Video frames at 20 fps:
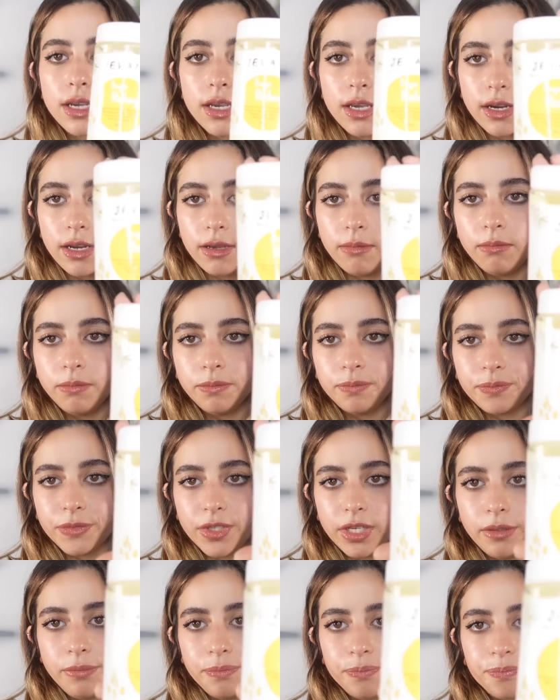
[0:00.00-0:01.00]
الكريم
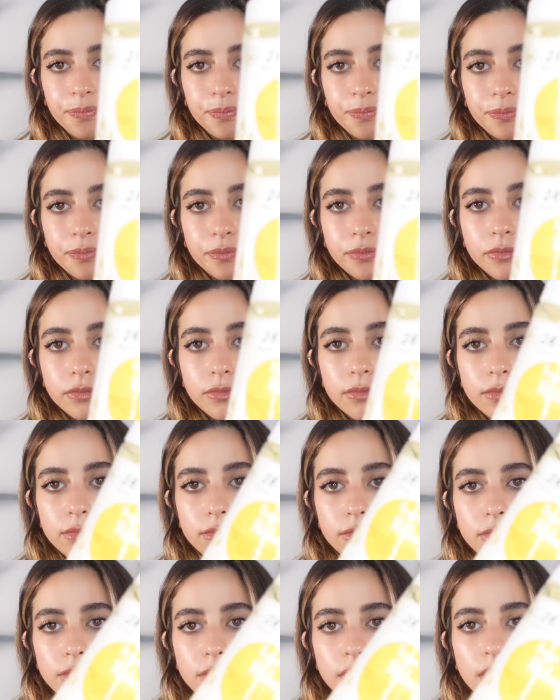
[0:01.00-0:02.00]
ده
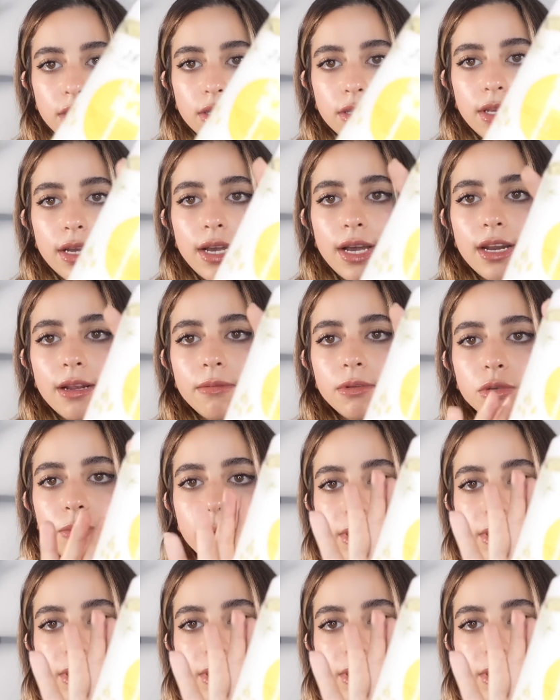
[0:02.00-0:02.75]
ده انا مش